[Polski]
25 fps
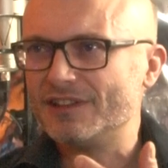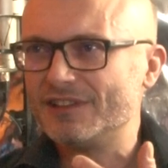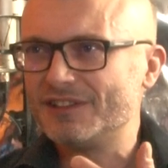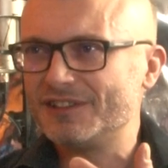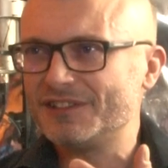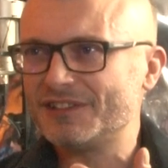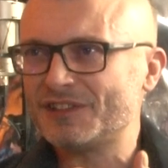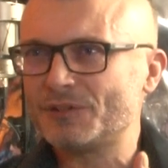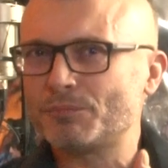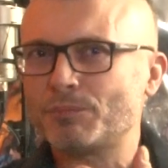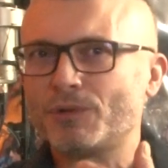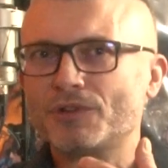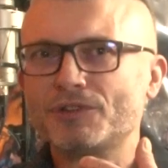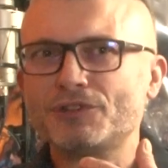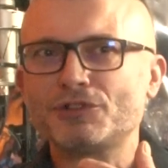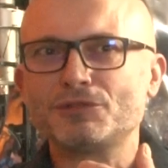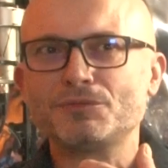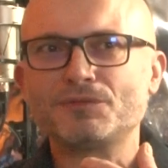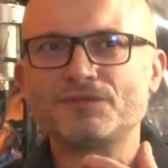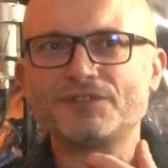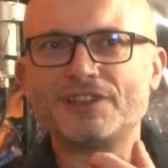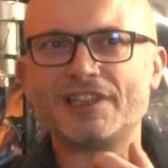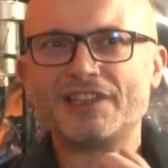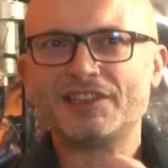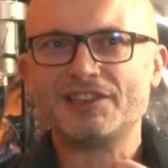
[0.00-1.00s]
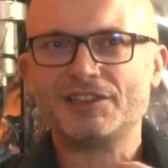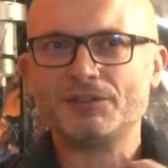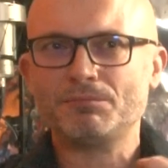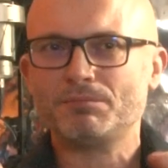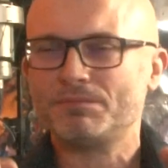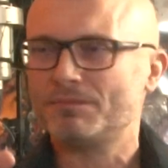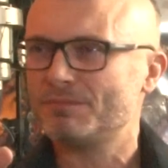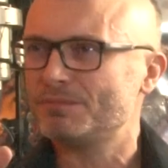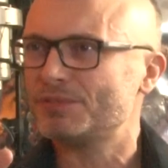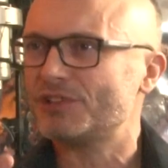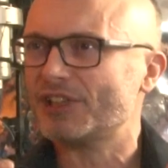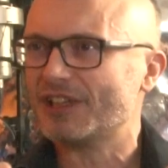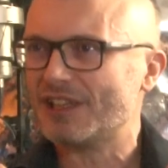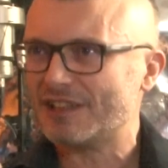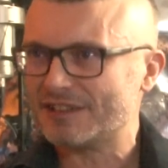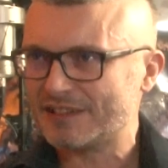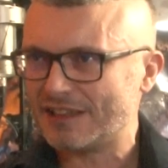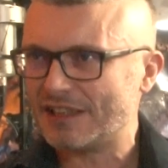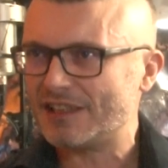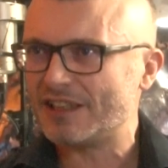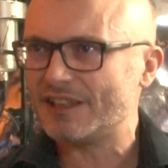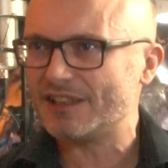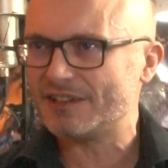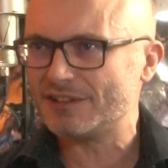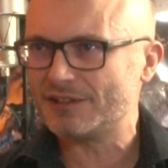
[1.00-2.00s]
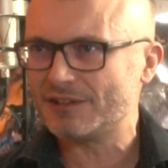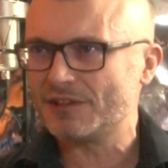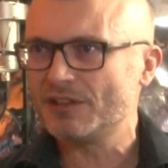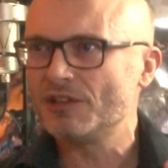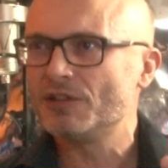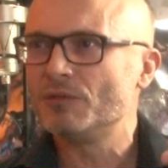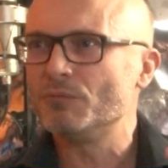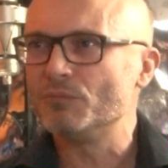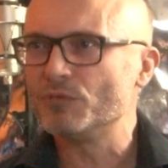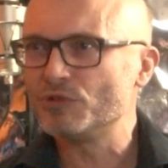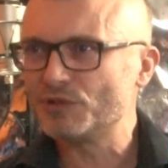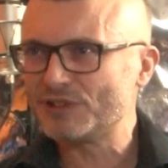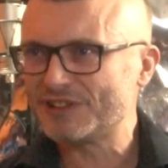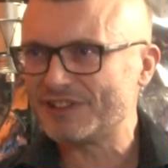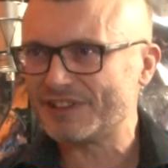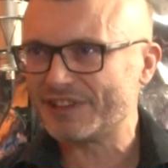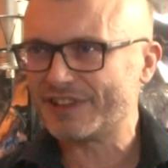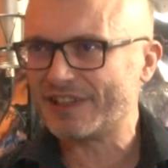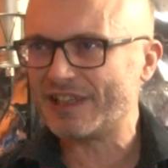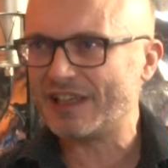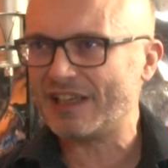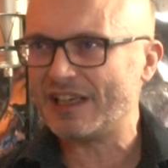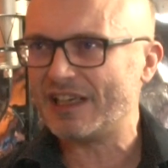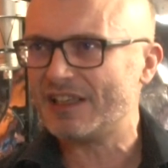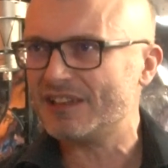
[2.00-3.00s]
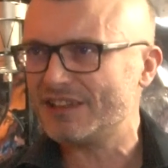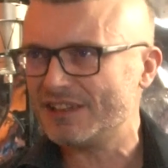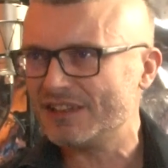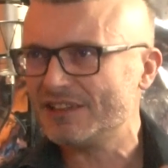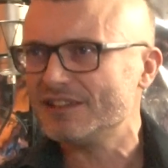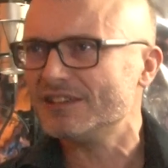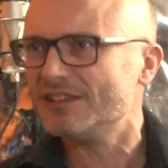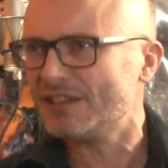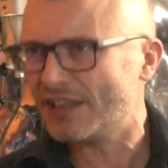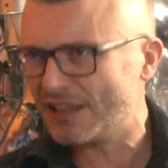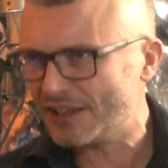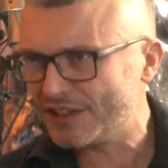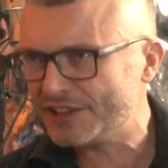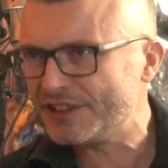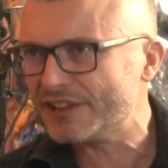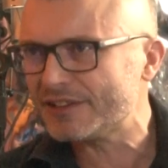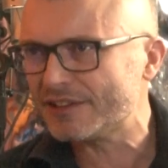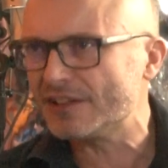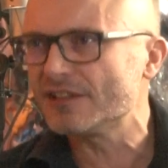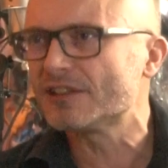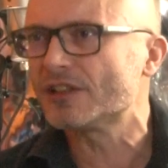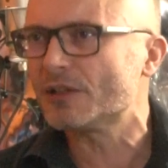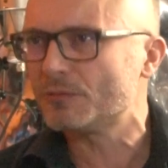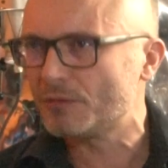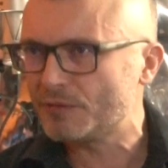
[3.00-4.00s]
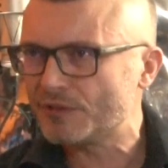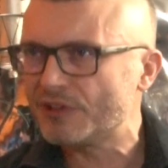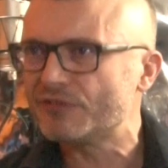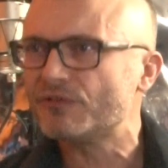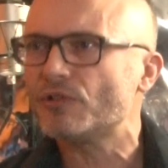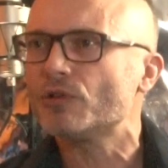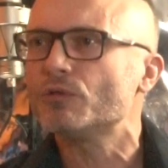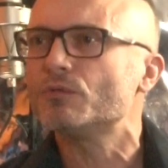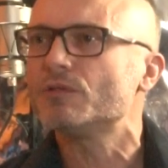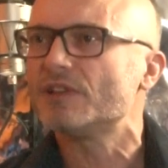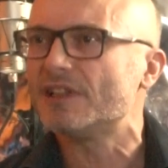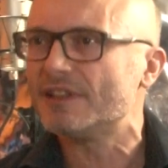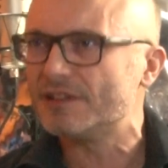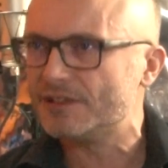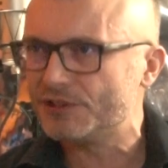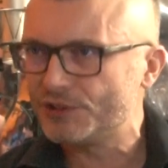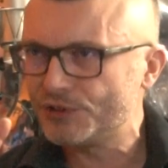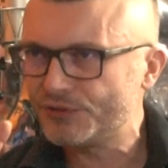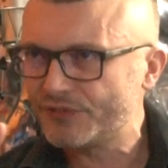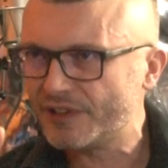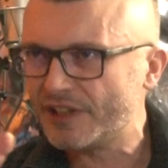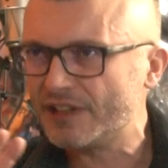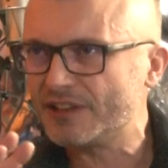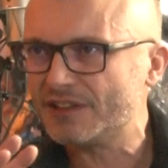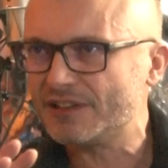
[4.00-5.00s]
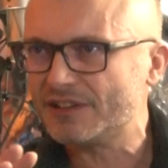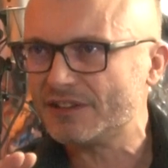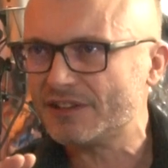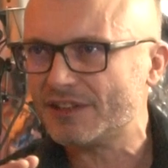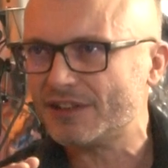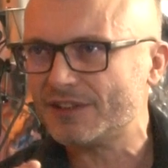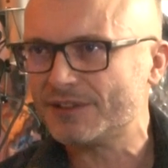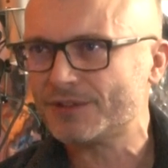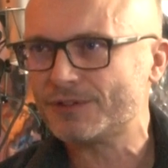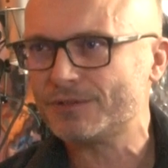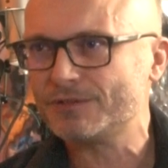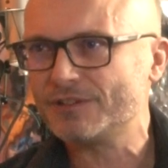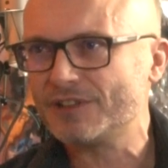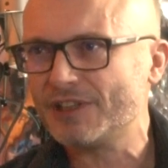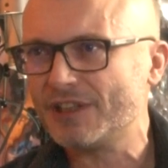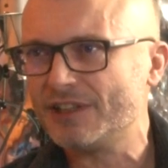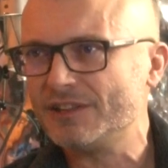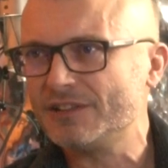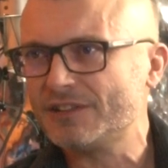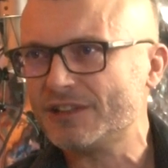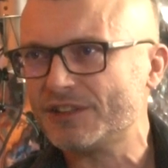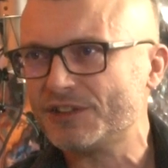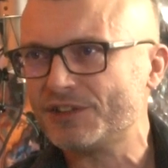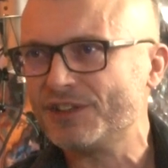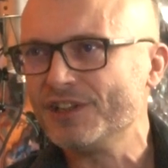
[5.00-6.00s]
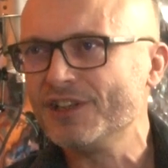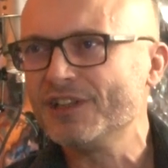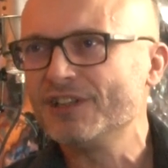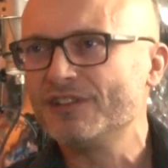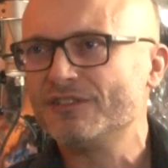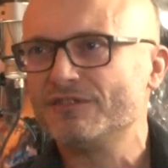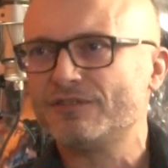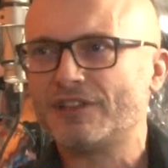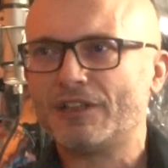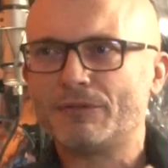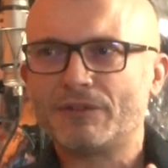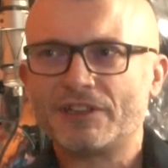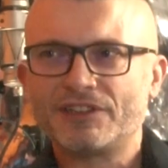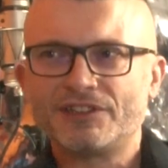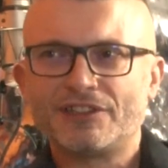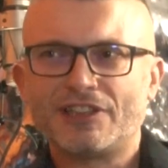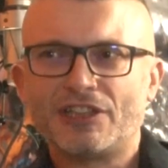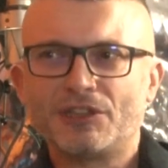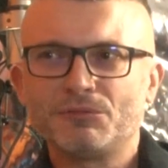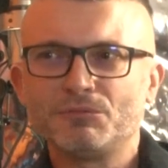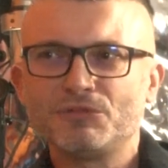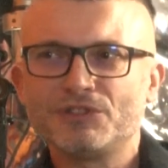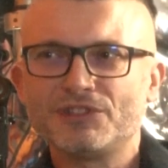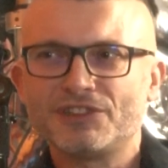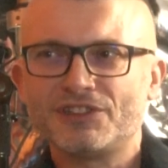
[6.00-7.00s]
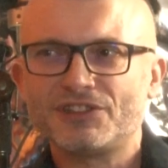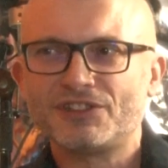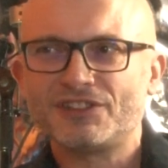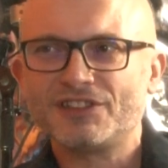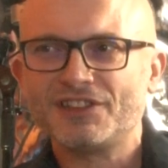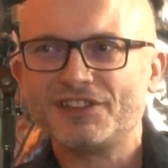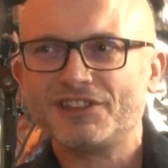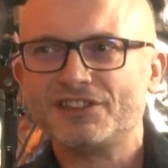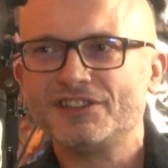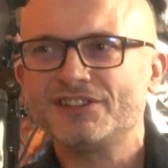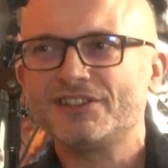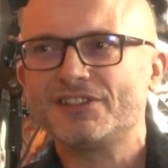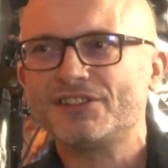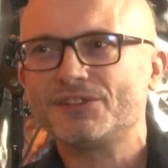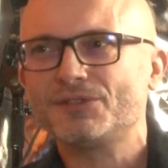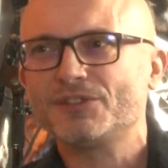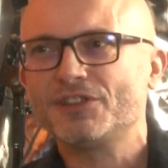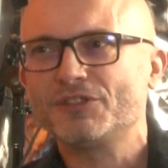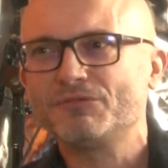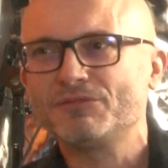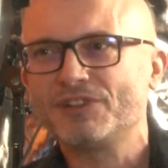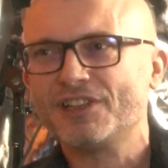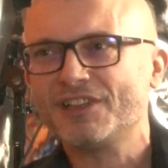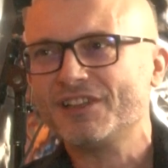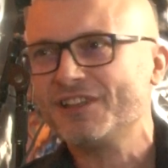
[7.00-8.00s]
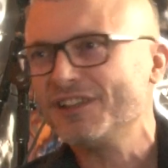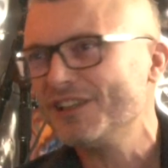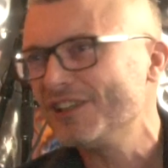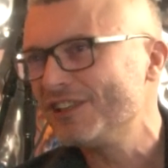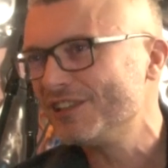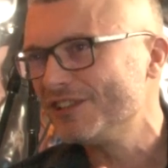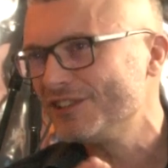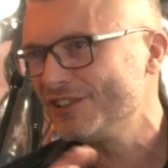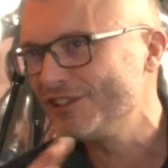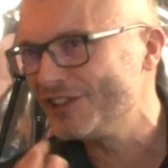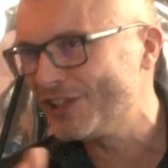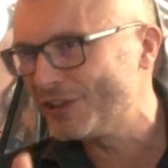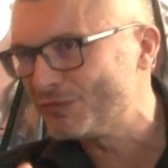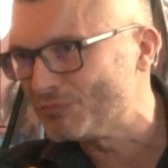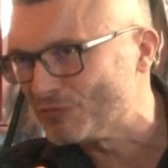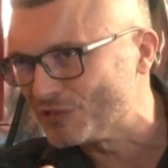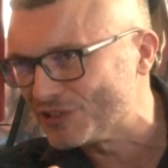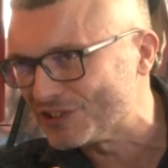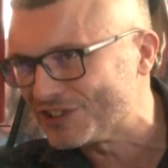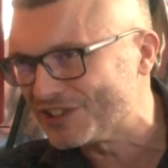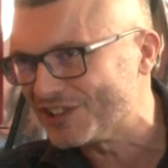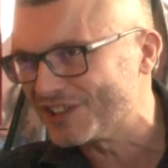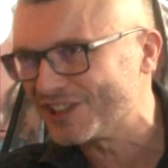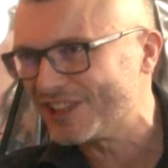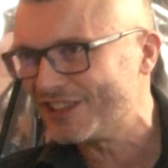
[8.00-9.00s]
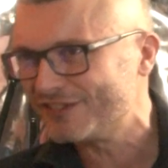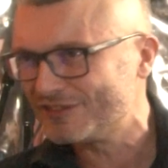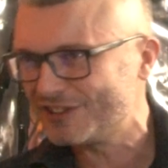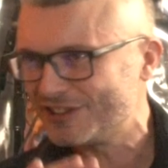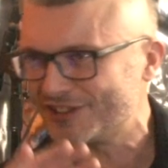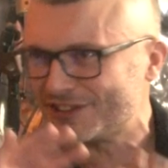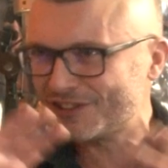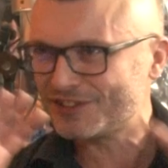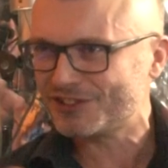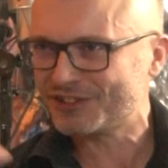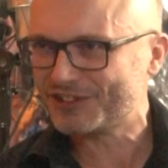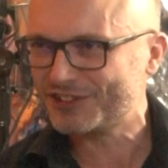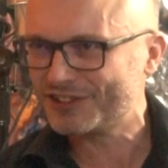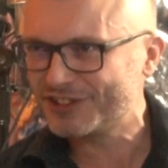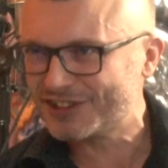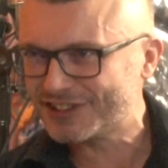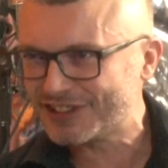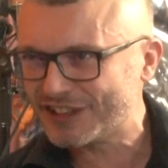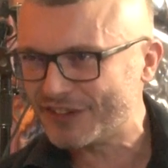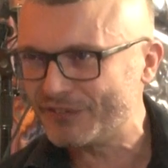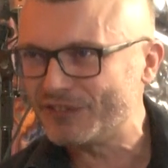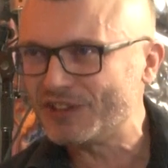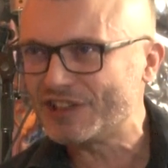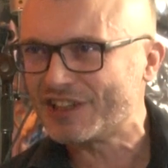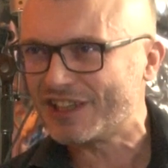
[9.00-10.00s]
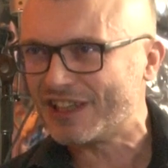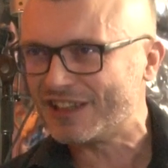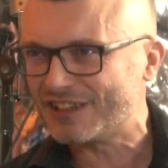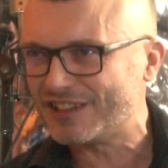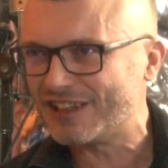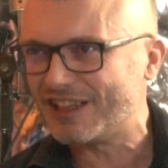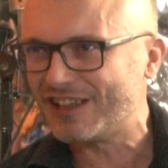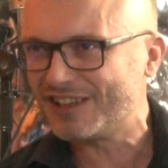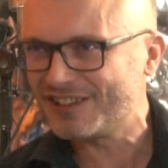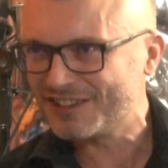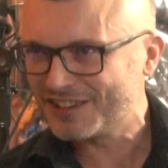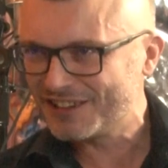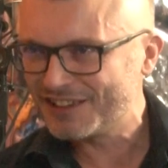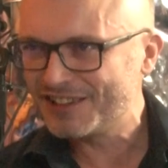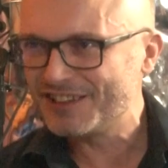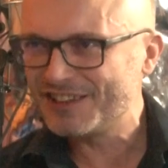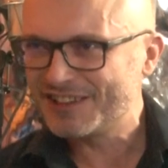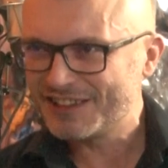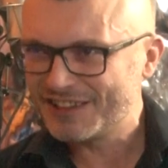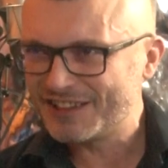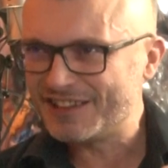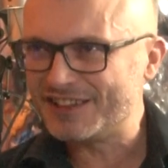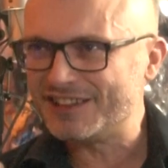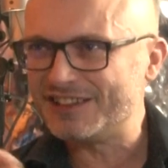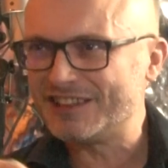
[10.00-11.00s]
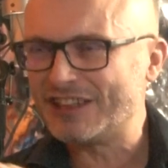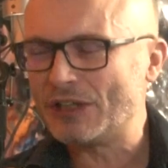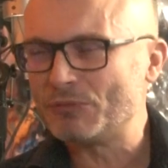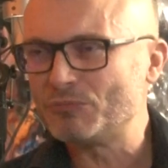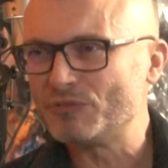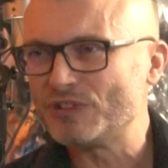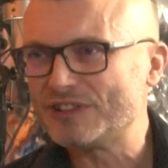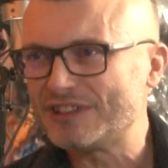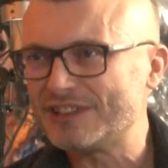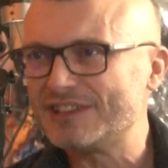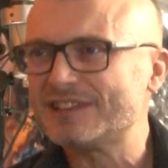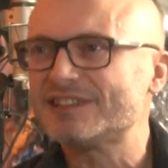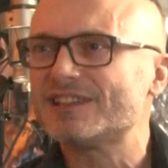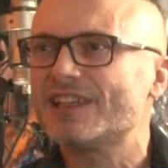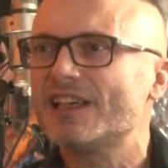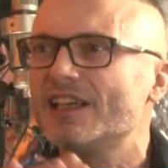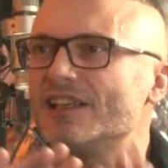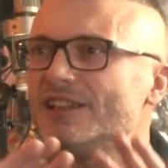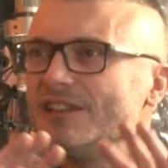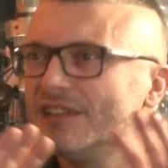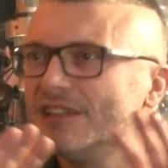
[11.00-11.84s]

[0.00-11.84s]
e, sposób, w jaki przekazana jest muzyka, ale, ale nie tylko, bo mnie w ogóle dźwięk interesuje i też w ramach działań muzycznych interesuje mnie nie muzyka, więc to się nie zamyka na, e, na muzyce i